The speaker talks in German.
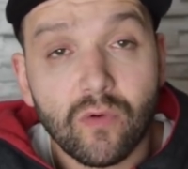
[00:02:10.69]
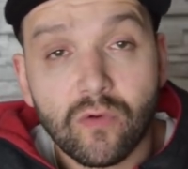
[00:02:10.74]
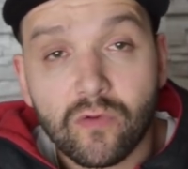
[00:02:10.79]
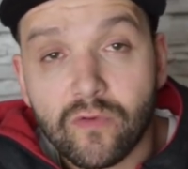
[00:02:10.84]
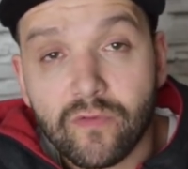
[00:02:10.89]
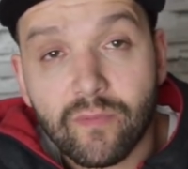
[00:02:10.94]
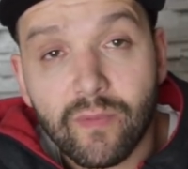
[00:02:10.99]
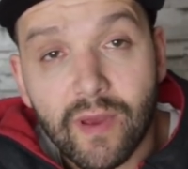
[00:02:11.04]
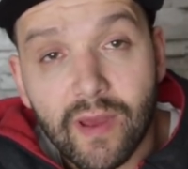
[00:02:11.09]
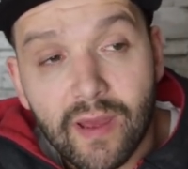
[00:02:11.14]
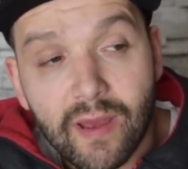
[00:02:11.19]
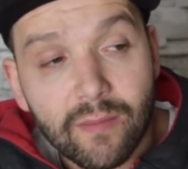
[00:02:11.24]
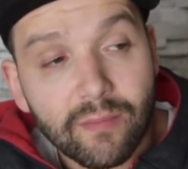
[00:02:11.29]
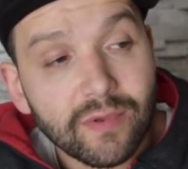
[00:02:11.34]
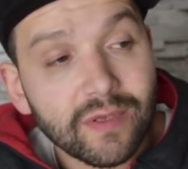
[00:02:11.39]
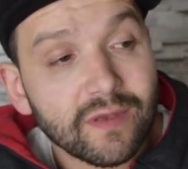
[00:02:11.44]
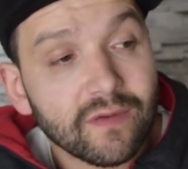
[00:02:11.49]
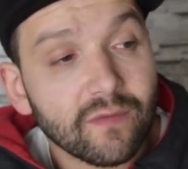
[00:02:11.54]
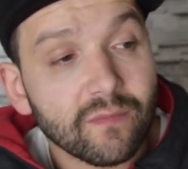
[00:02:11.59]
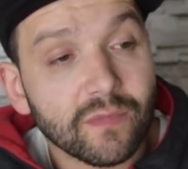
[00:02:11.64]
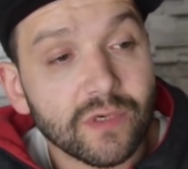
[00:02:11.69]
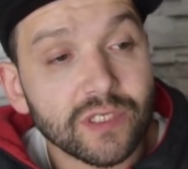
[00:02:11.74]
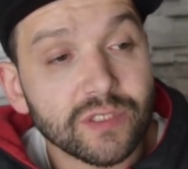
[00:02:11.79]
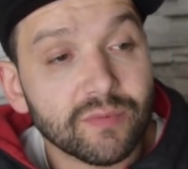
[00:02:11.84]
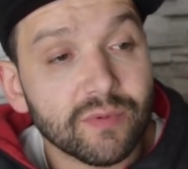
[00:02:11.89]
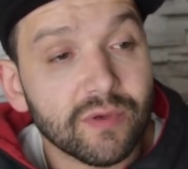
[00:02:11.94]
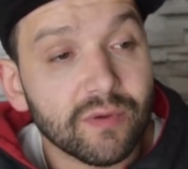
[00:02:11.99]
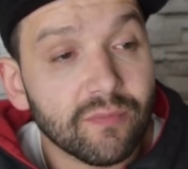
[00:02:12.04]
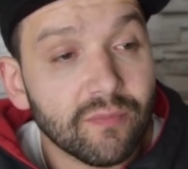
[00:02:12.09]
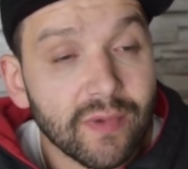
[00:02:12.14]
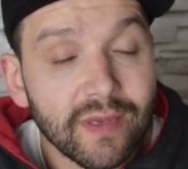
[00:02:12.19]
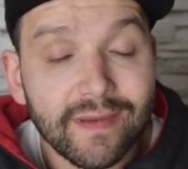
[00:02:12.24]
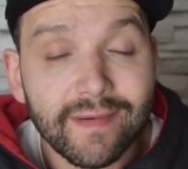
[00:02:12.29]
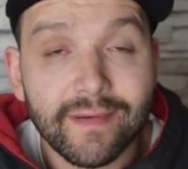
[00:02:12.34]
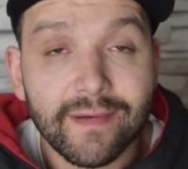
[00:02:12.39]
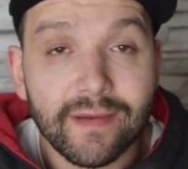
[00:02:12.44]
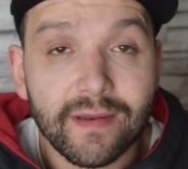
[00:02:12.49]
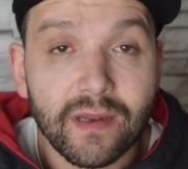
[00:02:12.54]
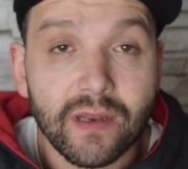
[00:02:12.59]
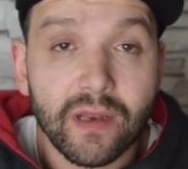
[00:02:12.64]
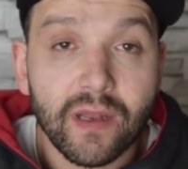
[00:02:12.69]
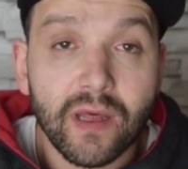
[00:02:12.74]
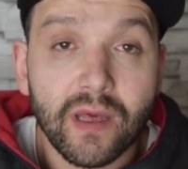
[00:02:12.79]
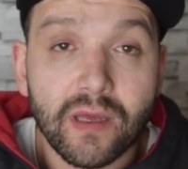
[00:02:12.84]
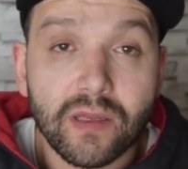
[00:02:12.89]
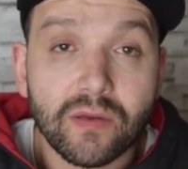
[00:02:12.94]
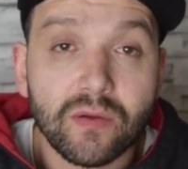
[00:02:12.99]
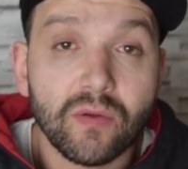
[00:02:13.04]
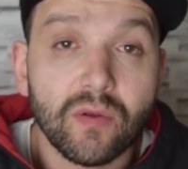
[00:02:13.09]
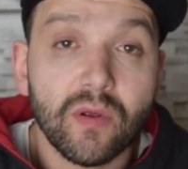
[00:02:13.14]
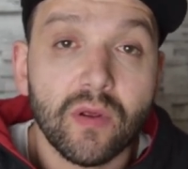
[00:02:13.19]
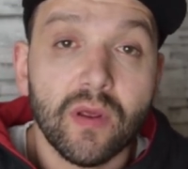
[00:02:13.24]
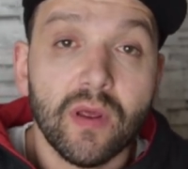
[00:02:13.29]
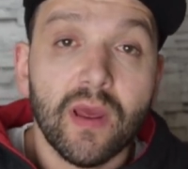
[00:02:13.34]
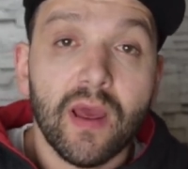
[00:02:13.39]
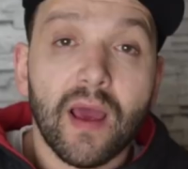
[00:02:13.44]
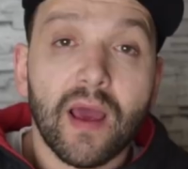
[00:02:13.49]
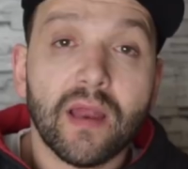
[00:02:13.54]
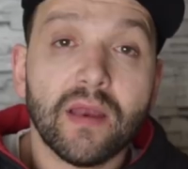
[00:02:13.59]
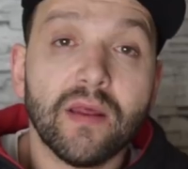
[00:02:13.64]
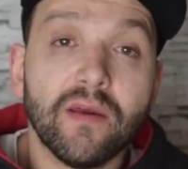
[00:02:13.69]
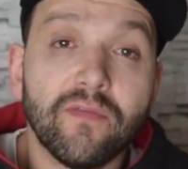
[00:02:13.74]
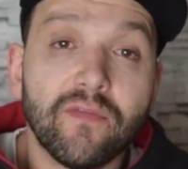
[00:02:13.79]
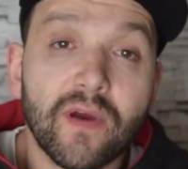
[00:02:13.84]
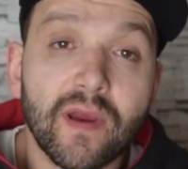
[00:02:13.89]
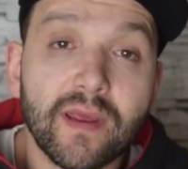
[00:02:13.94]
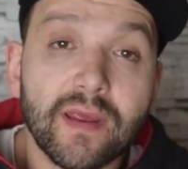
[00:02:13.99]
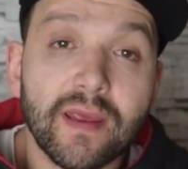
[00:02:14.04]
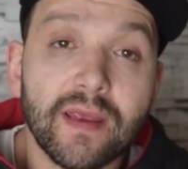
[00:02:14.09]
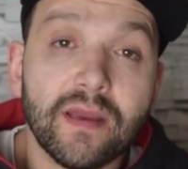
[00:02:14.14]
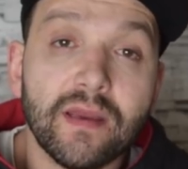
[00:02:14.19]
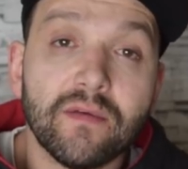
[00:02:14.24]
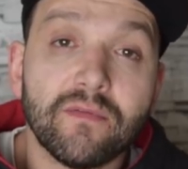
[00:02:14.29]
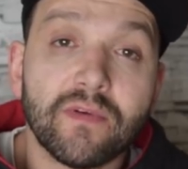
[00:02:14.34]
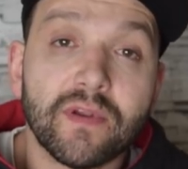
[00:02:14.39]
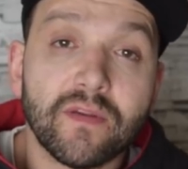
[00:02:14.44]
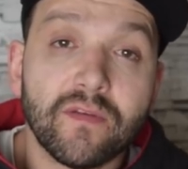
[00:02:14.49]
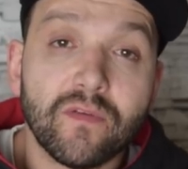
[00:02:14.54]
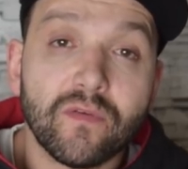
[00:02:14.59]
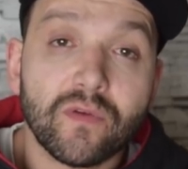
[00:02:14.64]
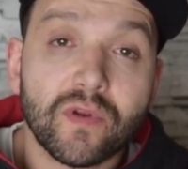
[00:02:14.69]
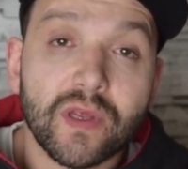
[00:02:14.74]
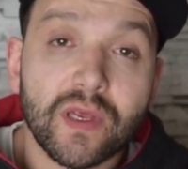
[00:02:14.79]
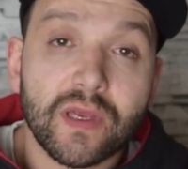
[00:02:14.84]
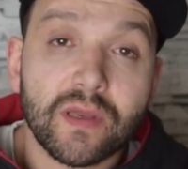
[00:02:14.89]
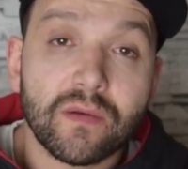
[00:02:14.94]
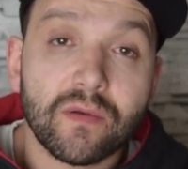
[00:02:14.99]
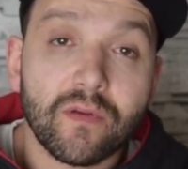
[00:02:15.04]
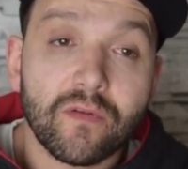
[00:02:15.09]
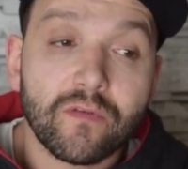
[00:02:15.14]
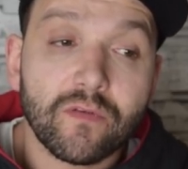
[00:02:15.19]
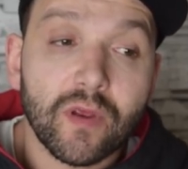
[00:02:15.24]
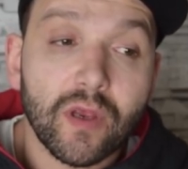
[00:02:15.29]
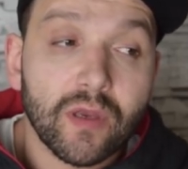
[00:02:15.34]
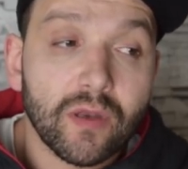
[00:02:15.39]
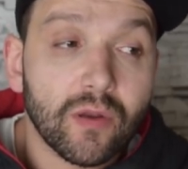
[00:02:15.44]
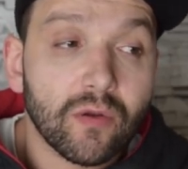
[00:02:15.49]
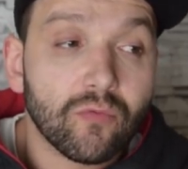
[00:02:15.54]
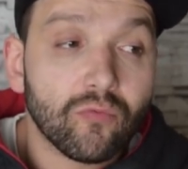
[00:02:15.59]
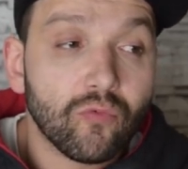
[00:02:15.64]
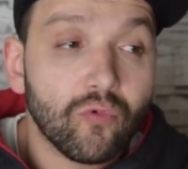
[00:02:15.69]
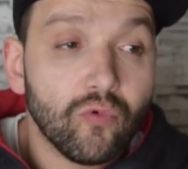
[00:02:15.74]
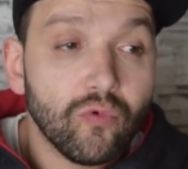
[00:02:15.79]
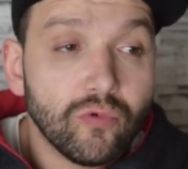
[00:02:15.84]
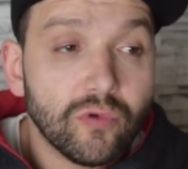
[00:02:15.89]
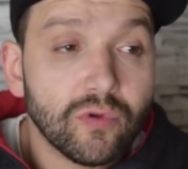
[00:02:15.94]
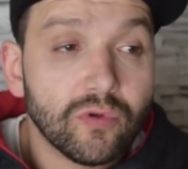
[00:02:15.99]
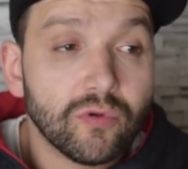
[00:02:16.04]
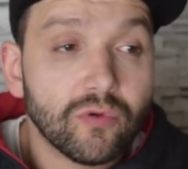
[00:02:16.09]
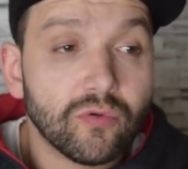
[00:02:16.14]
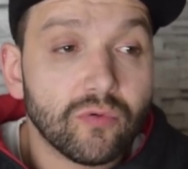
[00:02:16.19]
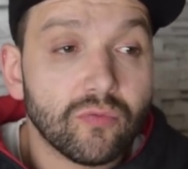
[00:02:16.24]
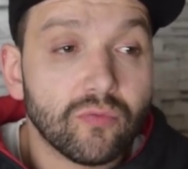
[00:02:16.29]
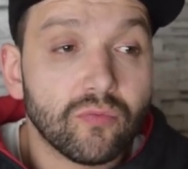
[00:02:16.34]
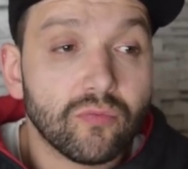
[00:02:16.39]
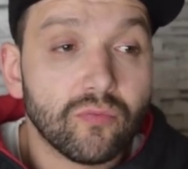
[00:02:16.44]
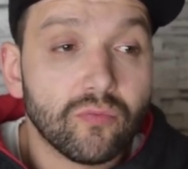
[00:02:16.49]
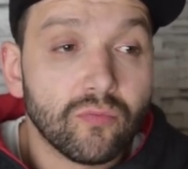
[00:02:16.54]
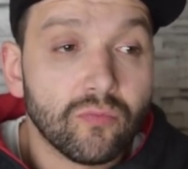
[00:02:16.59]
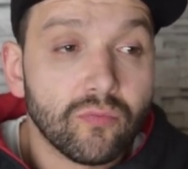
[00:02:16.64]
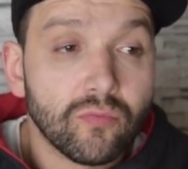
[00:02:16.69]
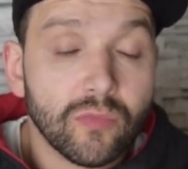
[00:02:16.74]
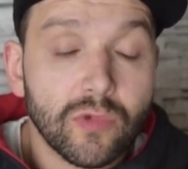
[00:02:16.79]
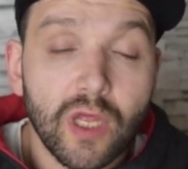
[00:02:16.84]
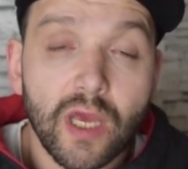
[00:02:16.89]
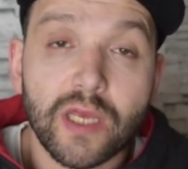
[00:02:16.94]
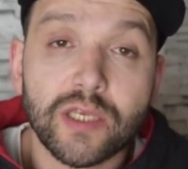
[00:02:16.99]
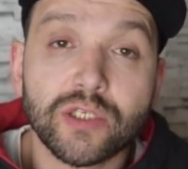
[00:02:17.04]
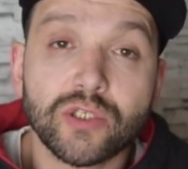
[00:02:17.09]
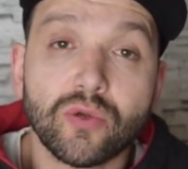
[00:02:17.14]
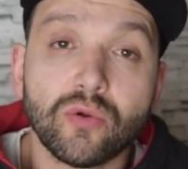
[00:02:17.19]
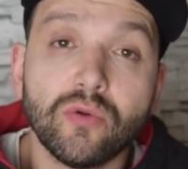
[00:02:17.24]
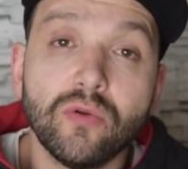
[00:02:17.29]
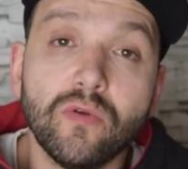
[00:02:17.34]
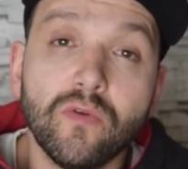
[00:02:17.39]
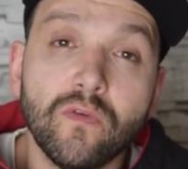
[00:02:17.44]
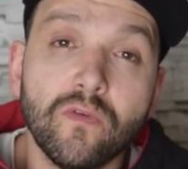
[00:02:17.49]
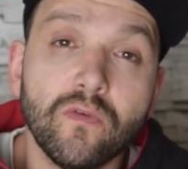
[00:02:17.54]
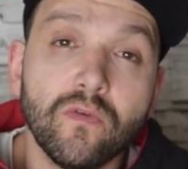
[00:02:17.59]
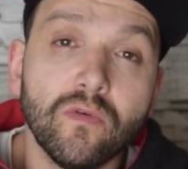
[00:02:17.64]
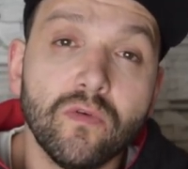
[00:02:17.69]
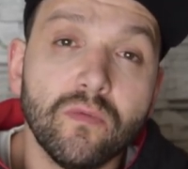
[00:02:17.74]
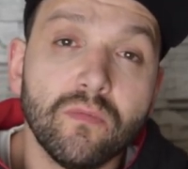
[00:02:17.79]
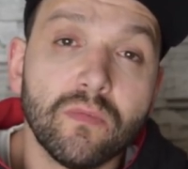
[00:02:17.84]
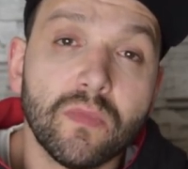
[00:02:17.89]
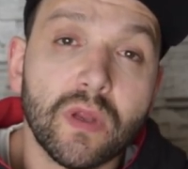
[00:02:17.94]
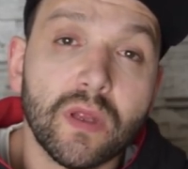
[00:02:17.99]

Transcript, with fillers: Und zwar habe ich zum Beispiel mitten in der Nacht angefangen gegen die Wand zu treten. Das ging dann gute drei Stunden so,